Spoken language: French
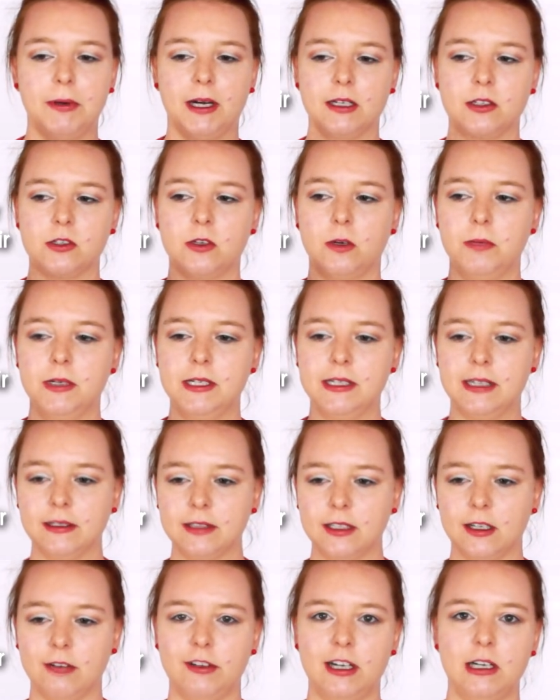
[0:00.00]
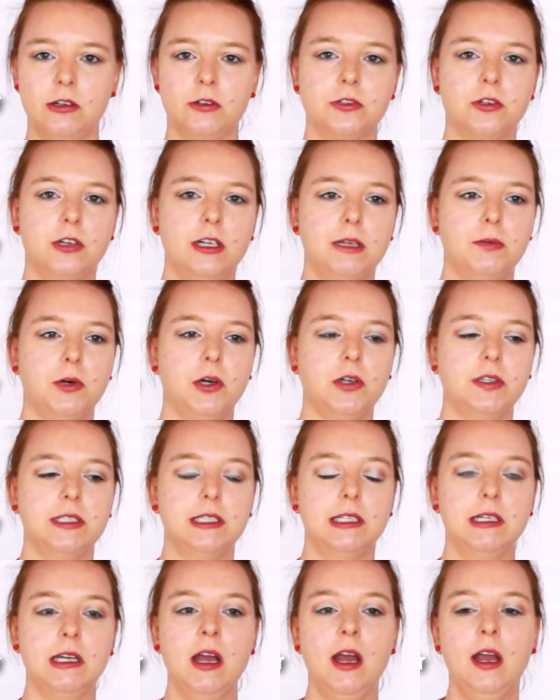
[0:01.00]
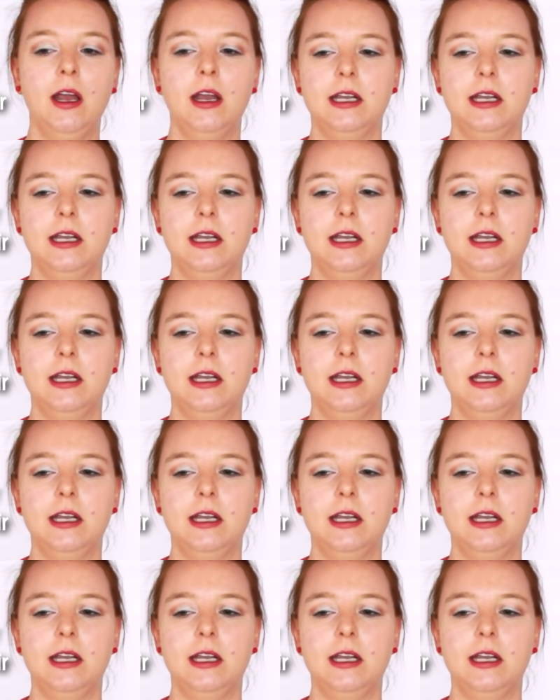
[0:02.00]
par exemple, les intervalles entre les portées,